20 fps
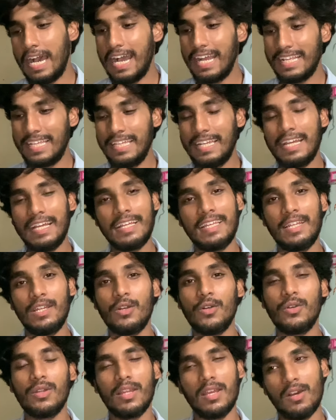आखिर आखिर
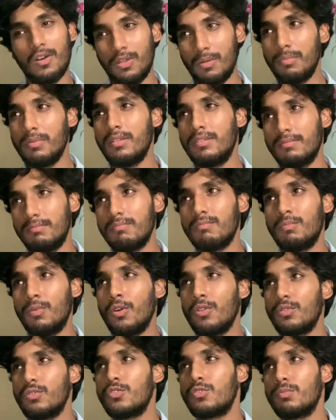हो गया और भी
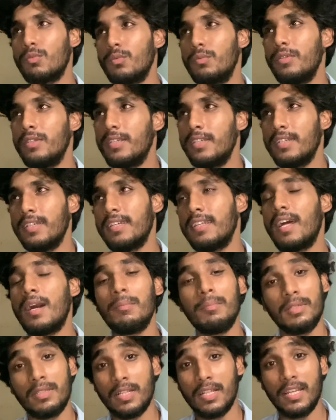बहुत कुछ मूवी है ठीक है
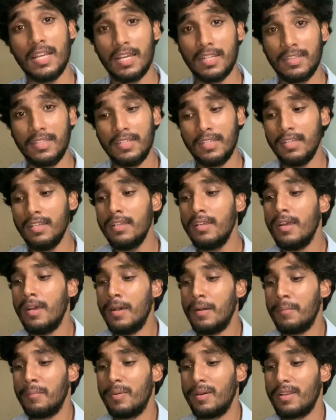नाम इतना याद नहीं है
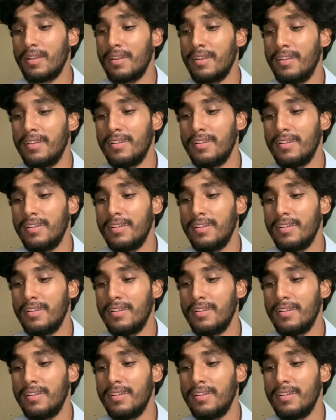पर